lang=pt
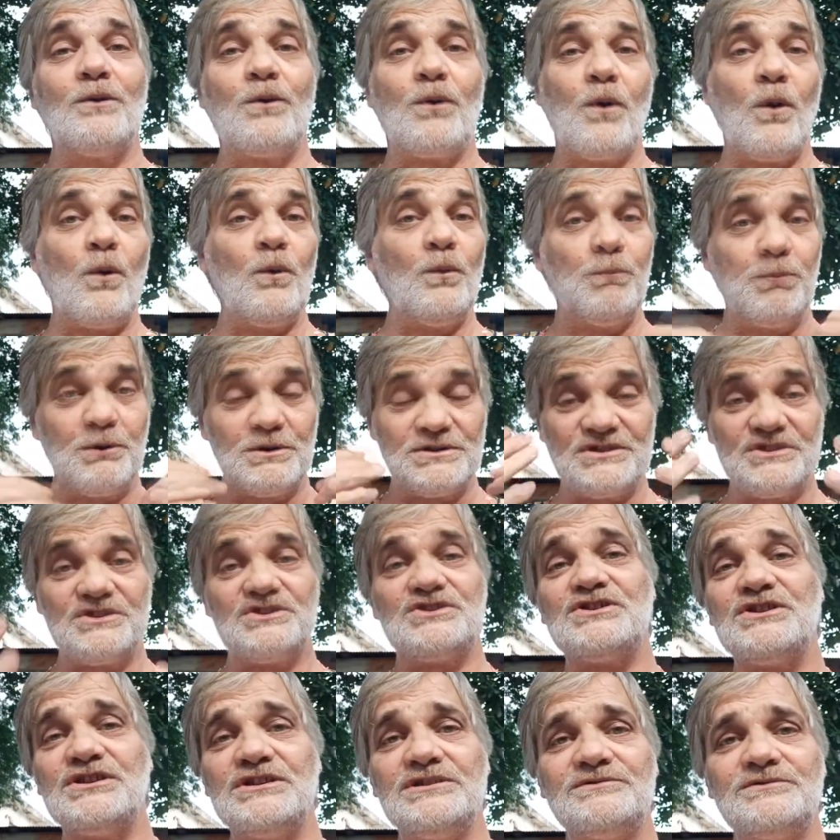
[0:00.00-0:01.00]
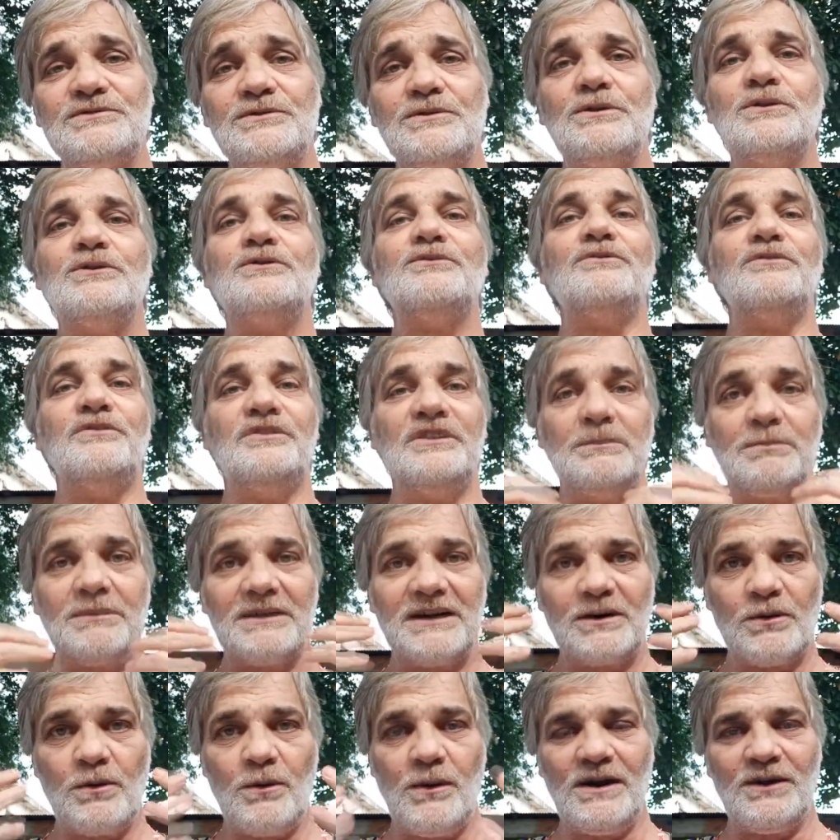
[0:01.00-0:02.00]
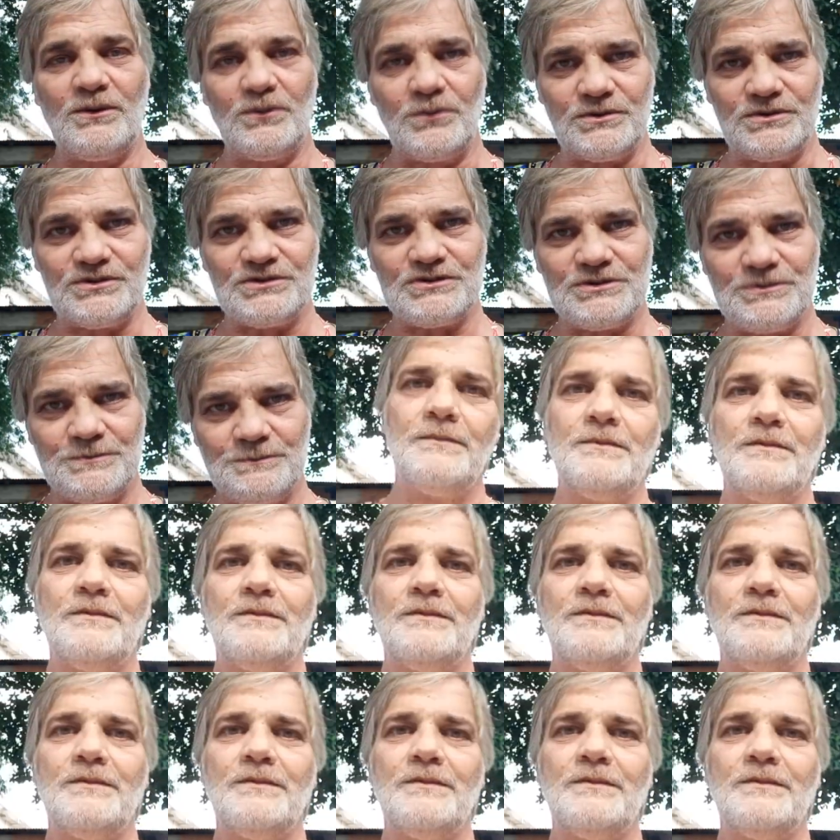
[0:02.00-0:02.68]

com o positivo, vibra com a luz.